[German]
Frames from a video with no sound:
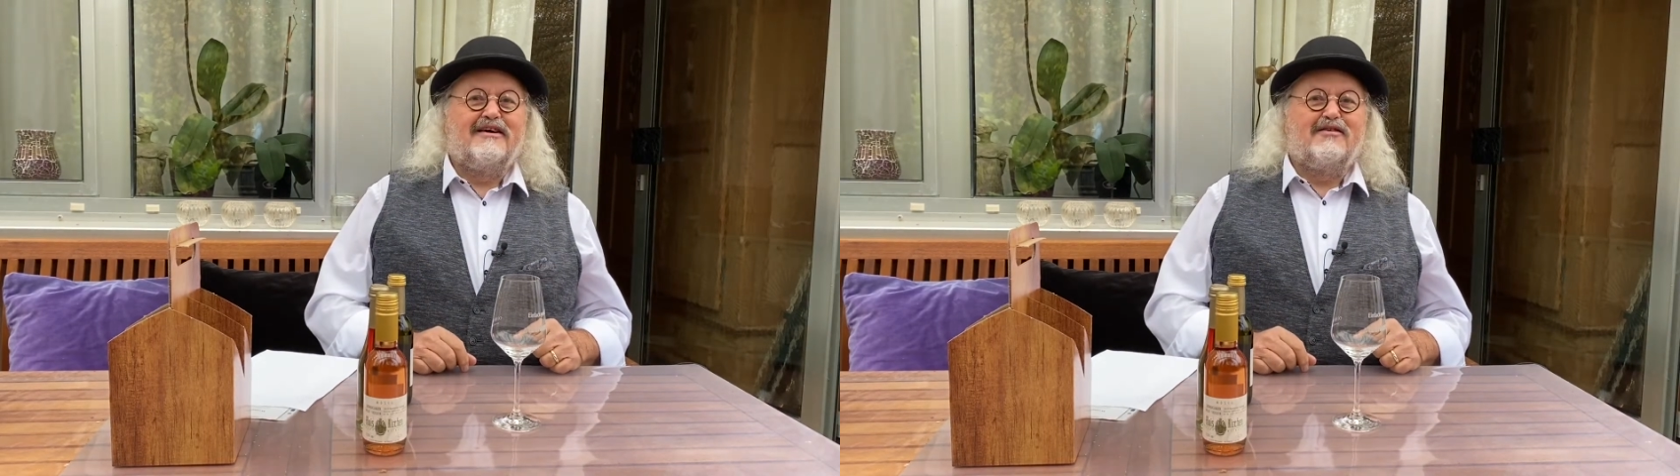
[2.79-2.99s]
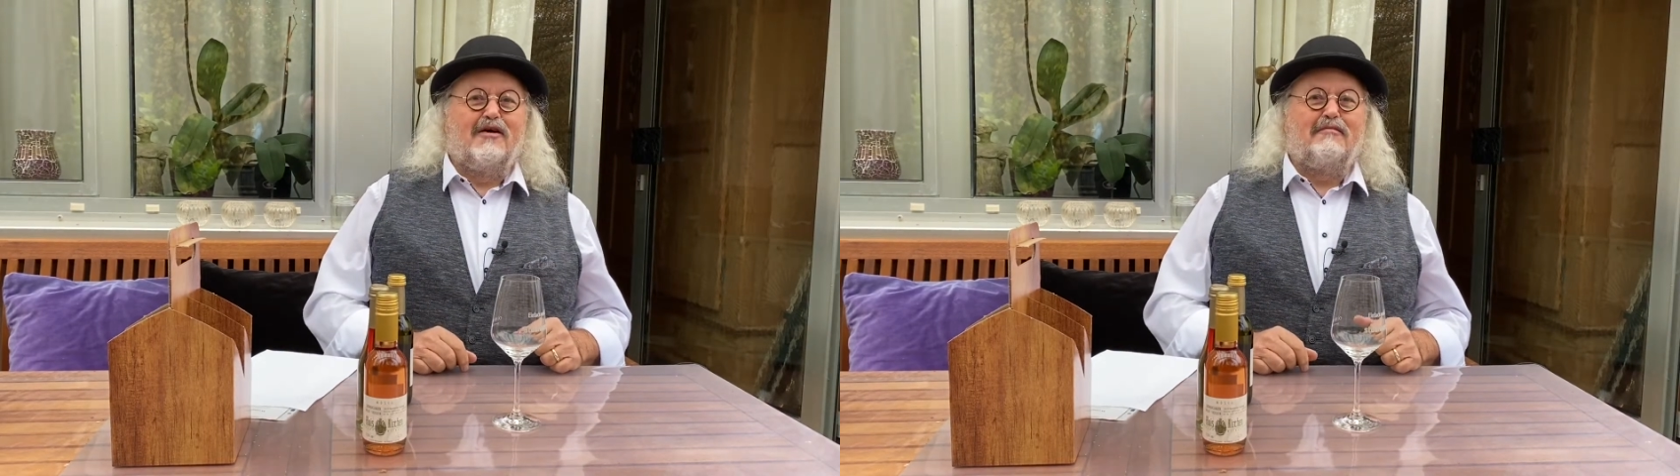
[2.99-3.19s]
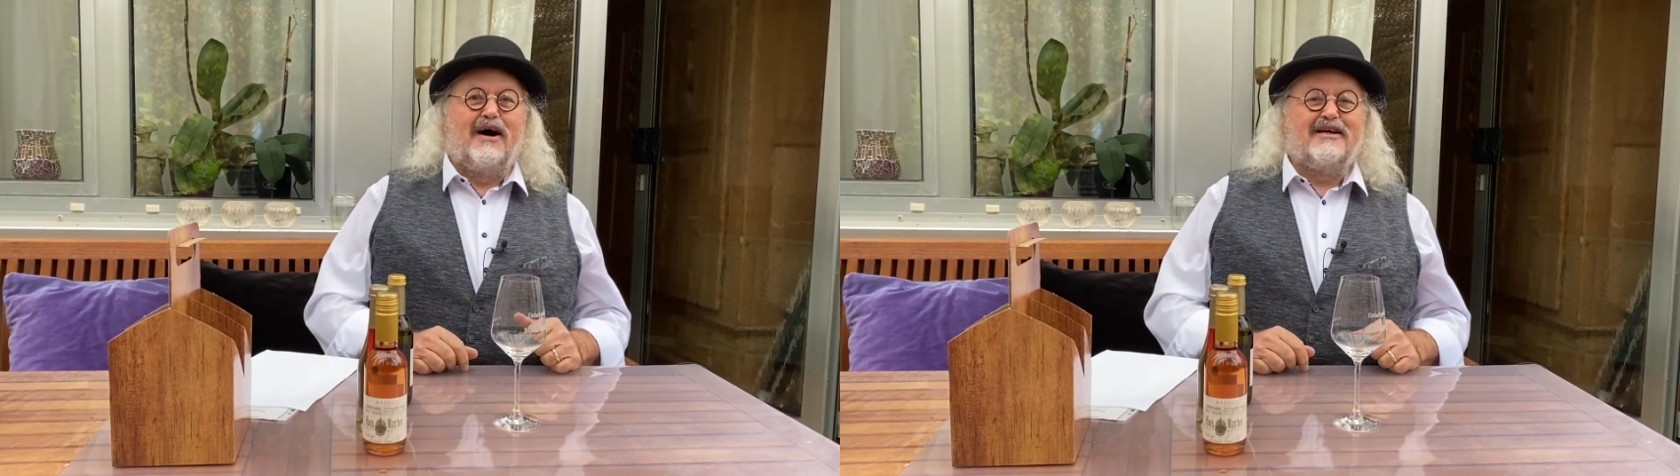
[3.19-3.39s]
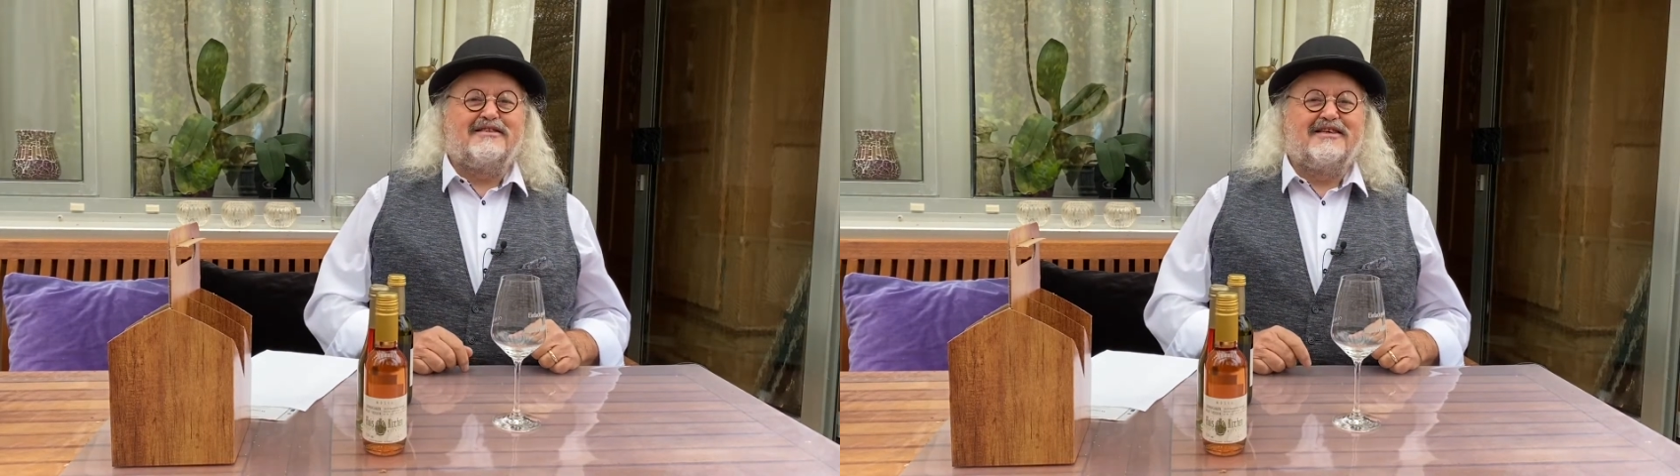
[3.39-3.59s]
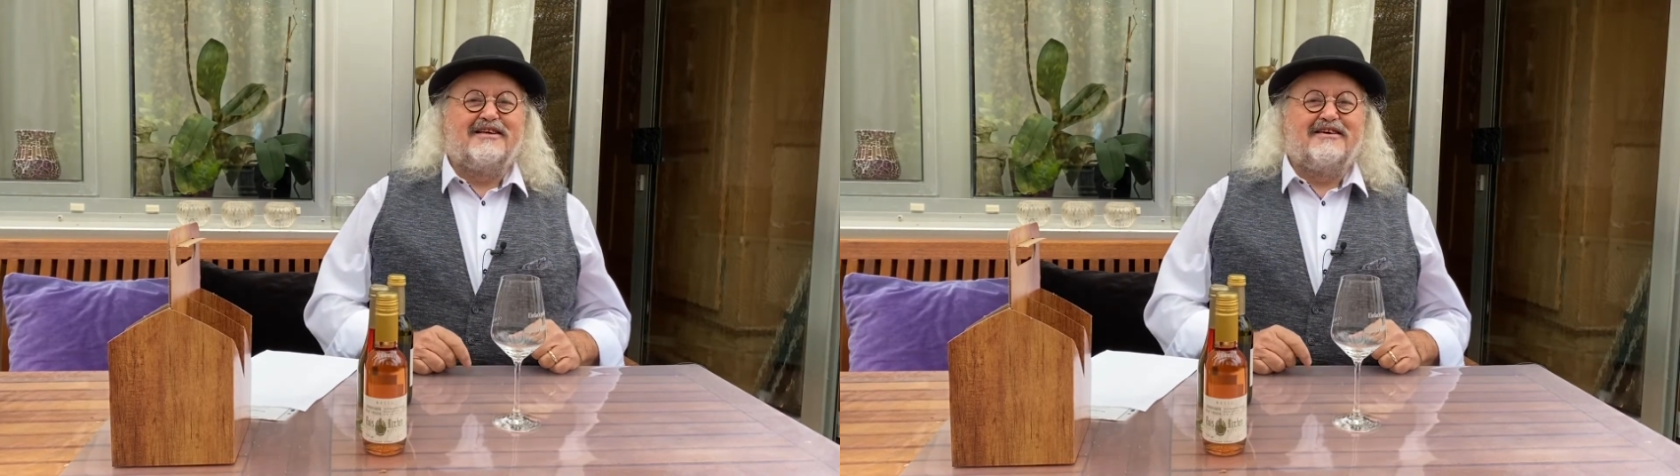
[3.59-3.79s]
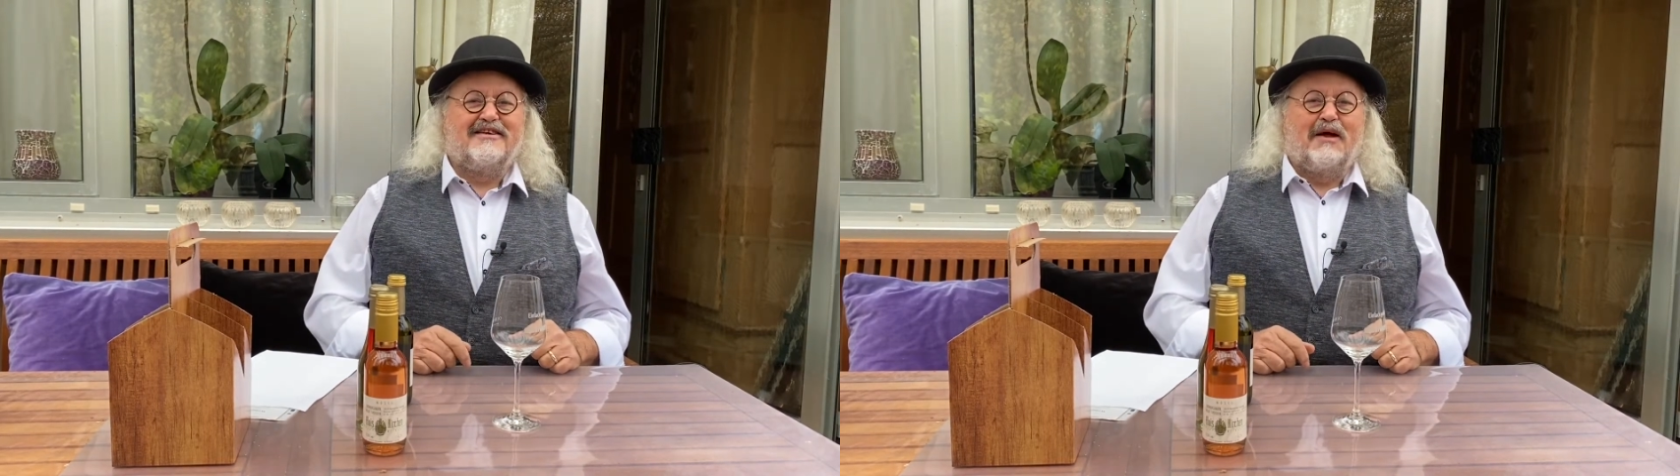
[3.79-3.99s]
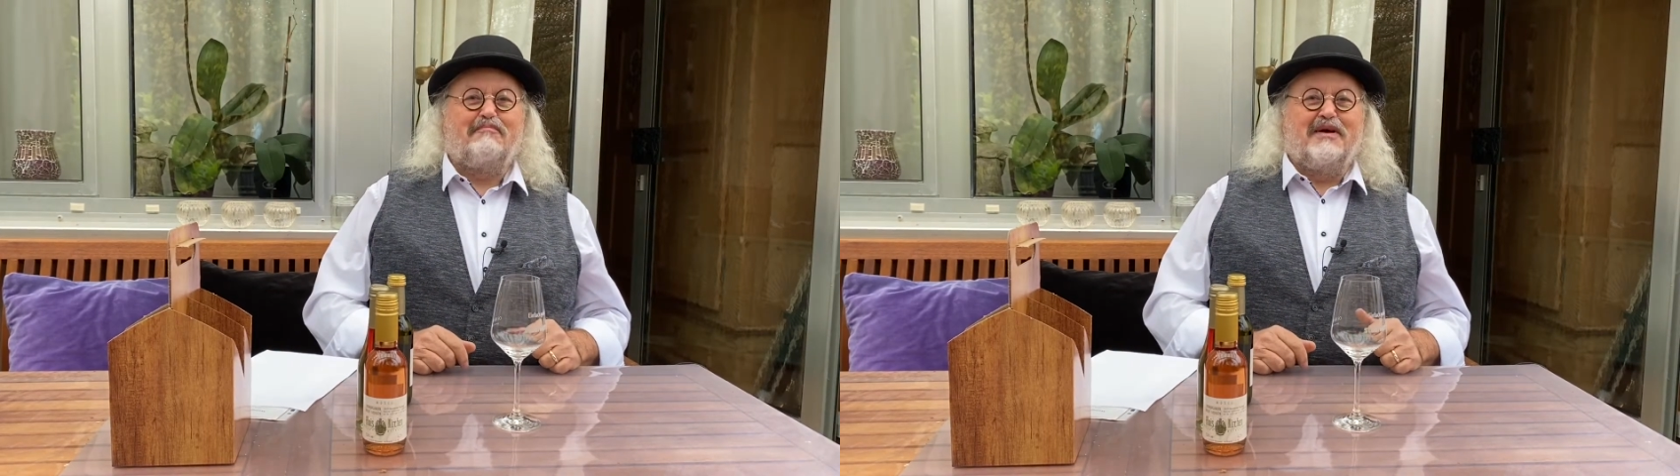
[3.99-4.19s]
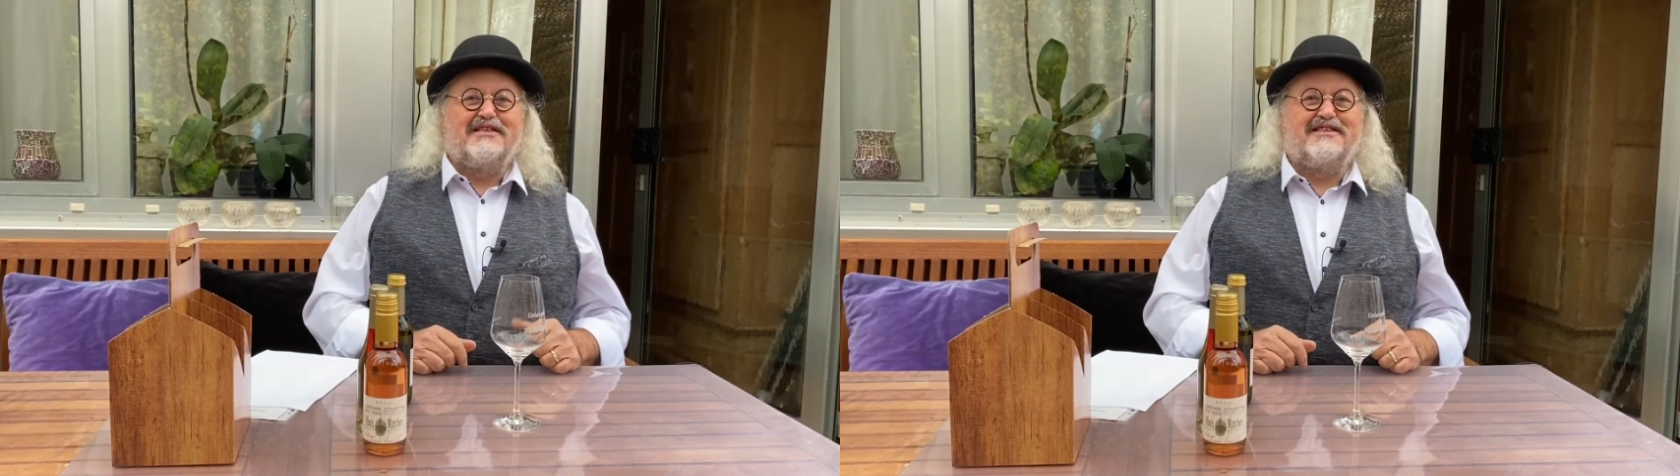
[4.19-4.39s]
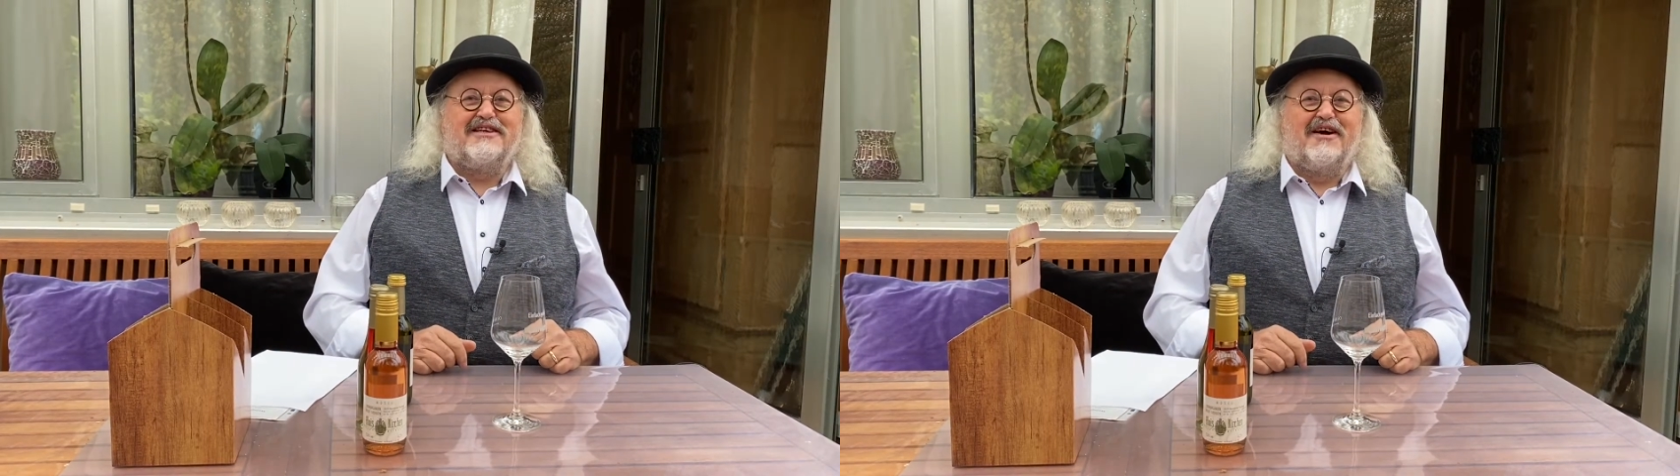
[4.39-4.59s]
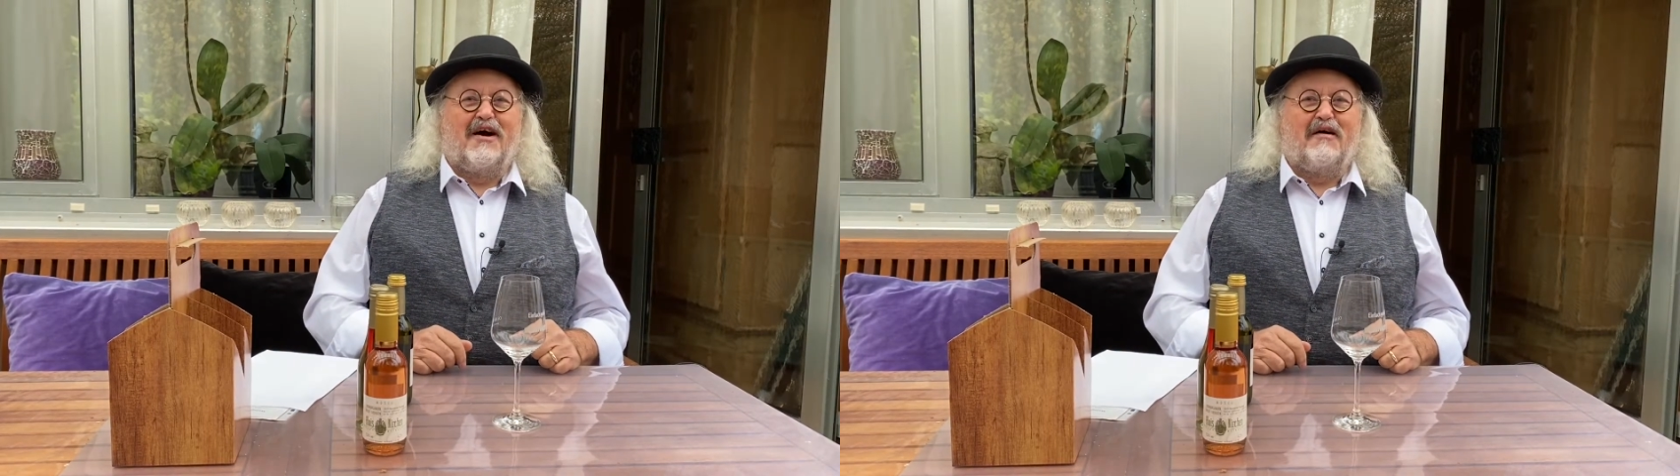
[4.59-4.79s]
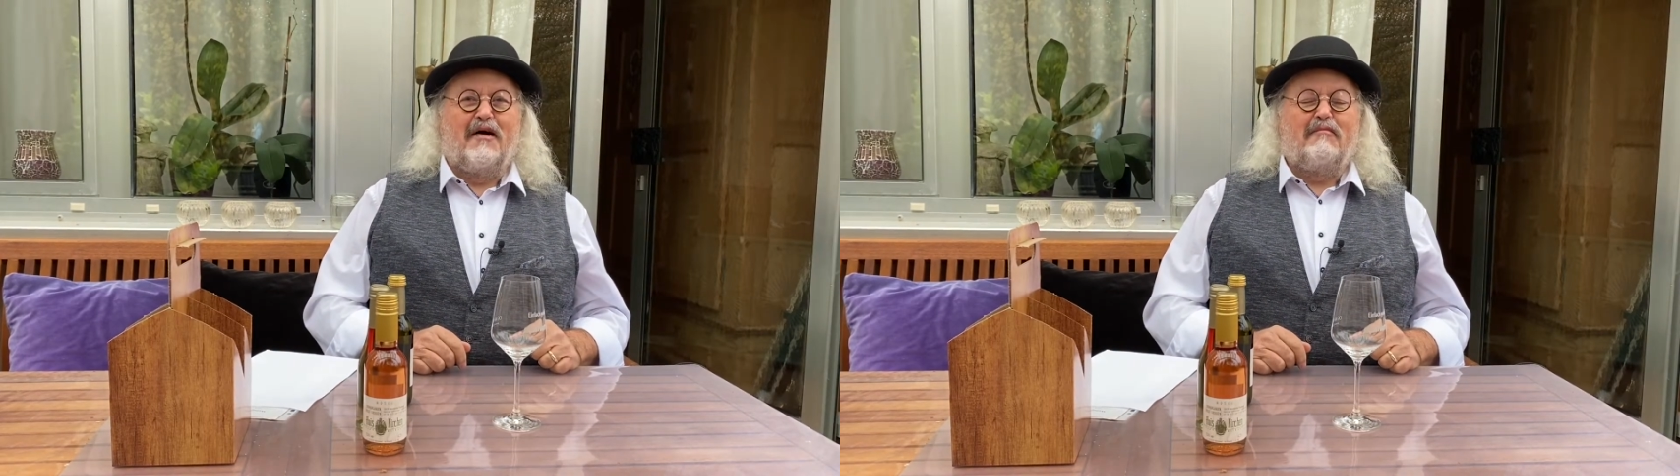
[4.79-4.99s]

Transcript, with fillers: Thomas, da bist du ja.